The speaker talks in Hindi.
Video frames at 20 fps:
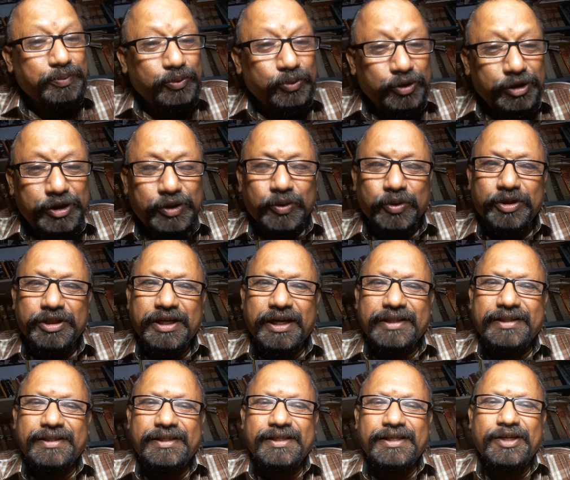पूरी हो
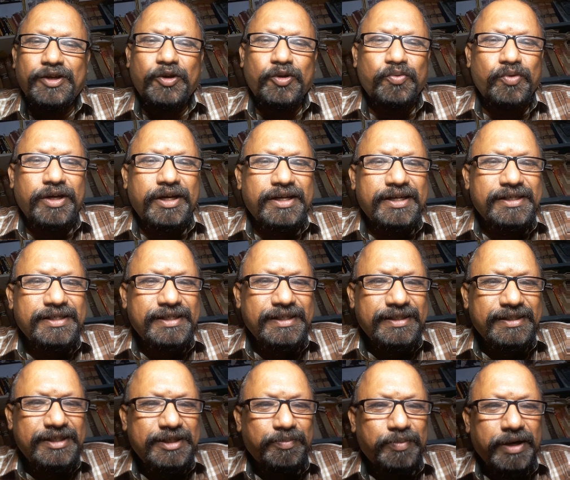जाती है और वह
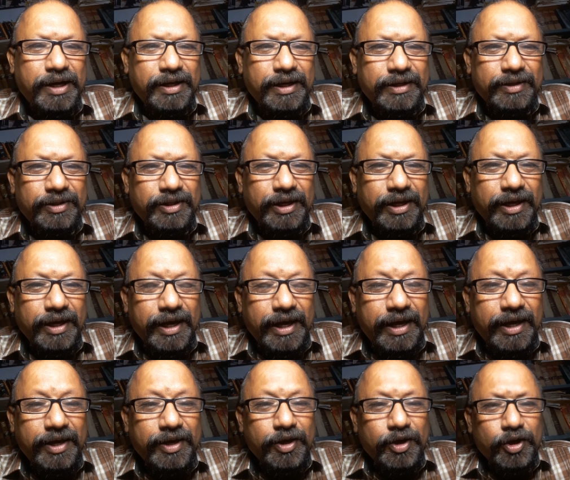रसीद जमा करते हैं